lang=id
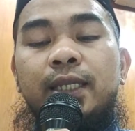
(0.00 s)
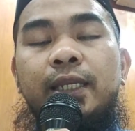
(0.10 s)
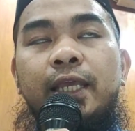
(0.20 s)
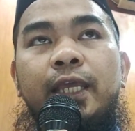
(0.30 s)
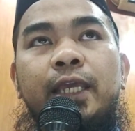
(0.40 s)

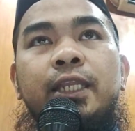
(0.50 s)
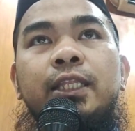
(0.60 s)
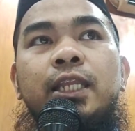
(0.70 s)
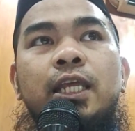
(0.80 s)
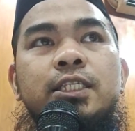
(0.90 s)
Nenek ini
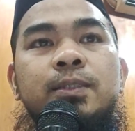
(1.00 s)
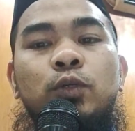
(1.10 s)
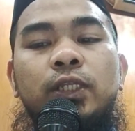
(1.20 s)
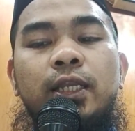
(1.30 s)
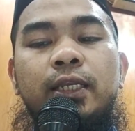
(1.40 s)
tidak
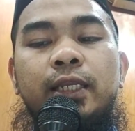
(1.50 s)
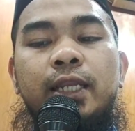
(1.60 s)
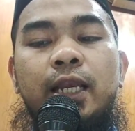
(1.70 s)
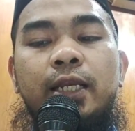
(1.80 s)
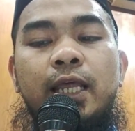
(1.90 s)
disebutkan di
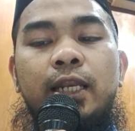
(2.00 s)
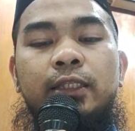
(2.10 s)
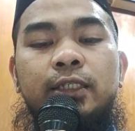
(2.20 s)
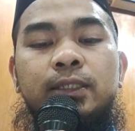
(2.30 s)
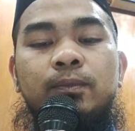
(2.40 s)
dalil-dalil
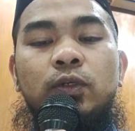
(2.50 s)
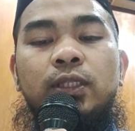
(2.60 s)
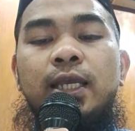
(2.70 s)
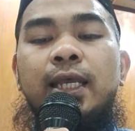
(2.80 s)
tersebut,